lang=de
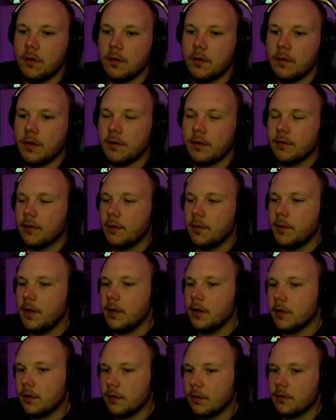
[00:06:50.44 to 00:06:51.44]
Sechs Komma
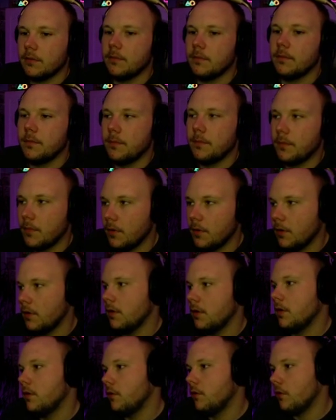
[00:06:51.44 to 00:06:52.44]
acht.
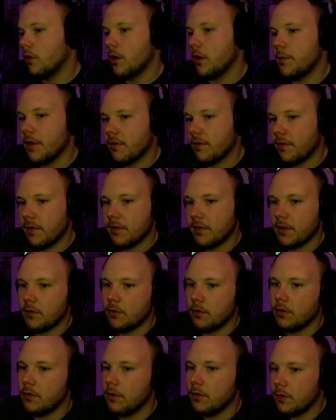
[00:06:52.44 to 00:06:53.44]
Null
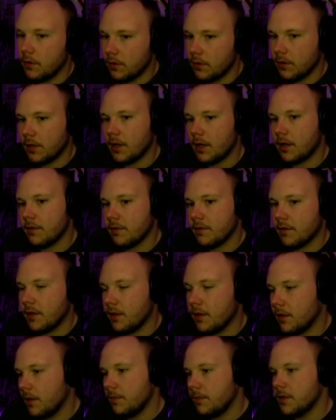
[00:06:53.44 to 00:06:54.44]
Sekunden
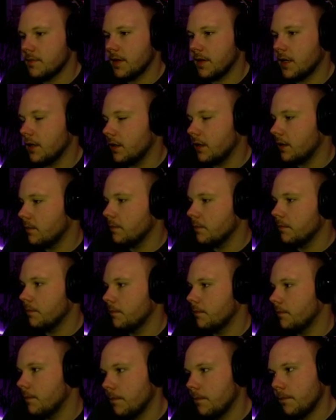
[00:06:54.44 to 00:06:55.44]
Castzeit habe ich weggegeben.
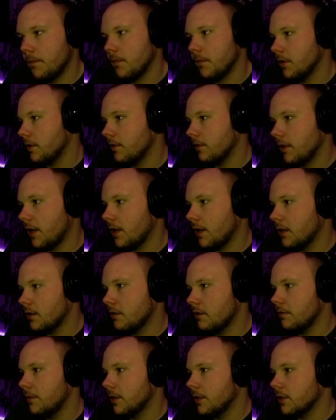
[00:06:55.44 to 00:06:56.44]
Das ist eigentlich
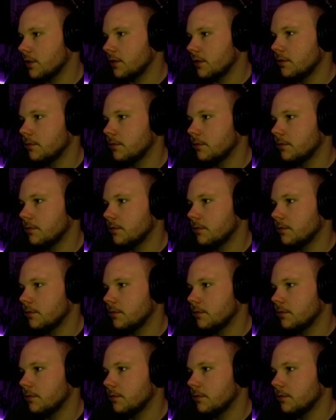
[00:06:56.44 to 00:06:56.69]
too much.